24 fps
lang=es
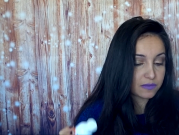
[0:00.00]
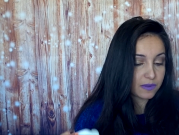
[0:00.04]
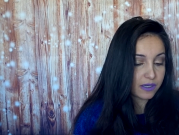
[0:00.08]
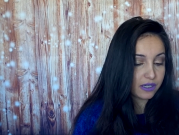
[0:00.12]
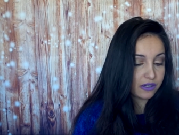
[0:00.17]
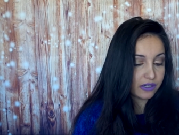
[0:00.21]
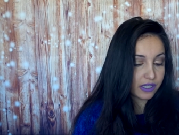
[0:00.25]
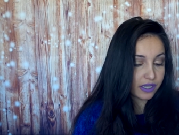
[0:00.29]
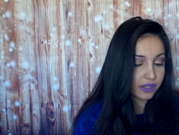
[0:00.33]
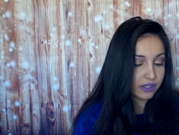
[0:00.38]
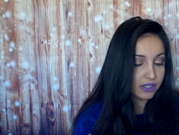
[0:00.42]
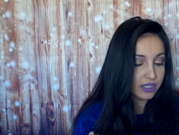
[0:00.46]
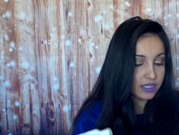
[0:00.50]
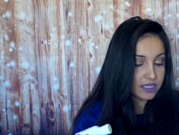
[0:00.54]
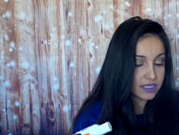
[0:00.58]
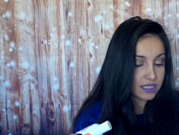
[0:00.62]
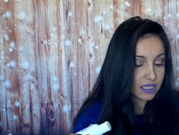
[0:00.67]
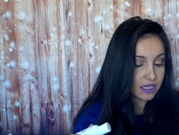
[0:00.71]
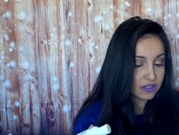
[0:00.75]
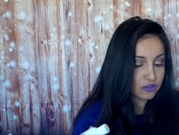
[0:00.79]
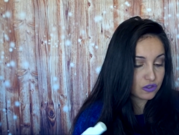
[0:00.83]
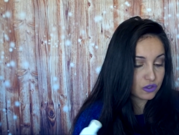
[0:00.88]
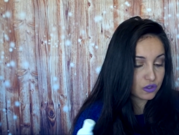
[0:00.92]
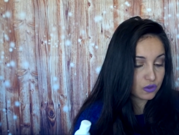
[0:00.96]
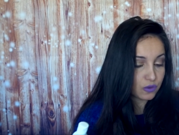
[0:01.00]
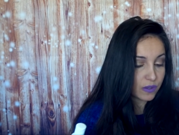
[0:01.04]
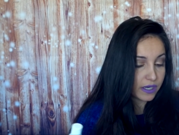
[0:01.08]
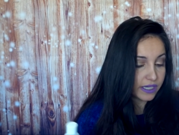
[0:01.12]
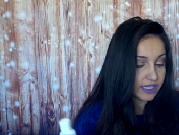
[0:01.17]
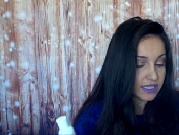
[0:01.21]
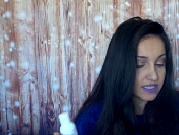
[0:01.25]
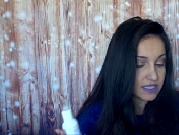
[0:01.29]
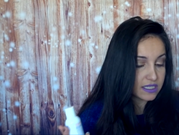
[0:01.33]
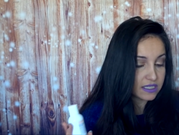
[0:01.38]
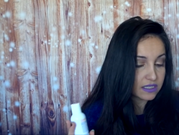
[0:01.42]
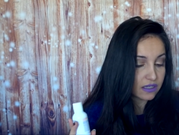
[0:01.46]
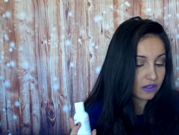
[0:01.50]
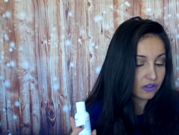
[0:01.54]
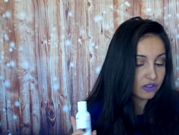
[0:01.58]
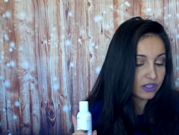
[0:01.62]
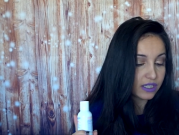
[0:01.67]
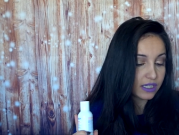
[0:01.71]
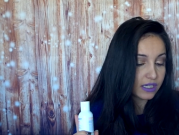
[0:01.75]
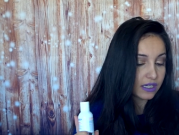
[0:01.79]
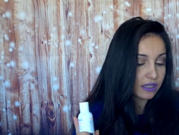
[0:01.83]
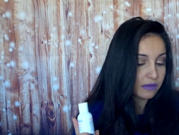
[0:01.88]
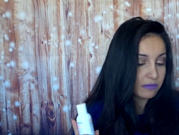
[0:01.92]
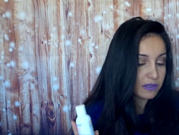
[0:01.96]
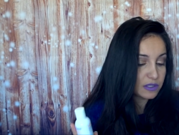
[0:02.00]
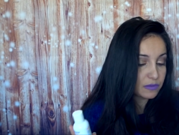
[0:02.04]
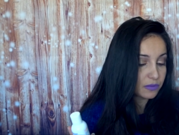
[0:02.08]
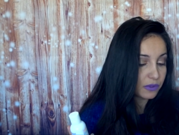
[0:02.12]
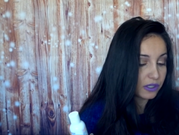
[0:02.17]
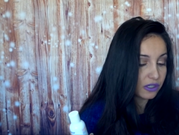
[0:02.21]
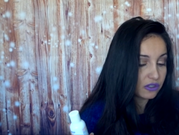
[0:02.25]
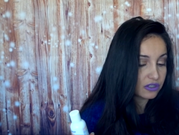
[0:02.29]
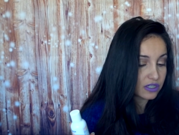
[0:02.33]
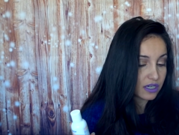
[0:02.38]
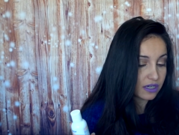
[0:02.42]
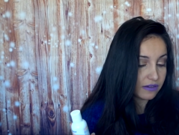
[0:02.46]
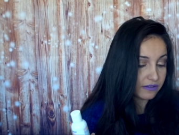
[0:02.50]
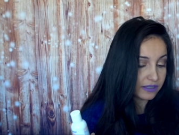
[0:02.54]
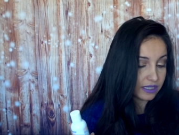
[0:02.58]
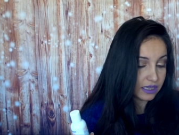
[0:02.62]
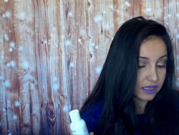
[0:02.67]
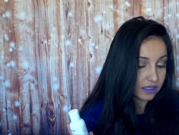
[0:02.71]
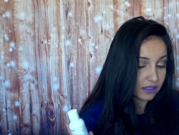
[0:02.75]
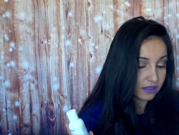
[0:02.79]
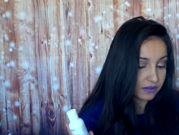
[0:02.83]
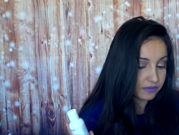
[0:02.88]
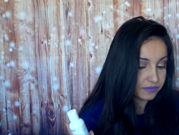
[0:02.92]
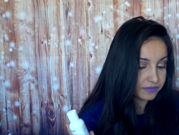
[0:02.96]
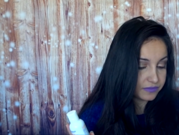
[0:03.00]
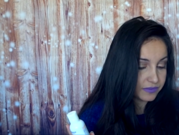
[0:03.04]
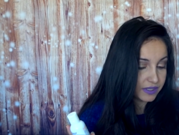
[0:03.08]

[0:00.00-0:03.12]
valoraciones de los usuarios y se agotan nada más ponerlos a la venta.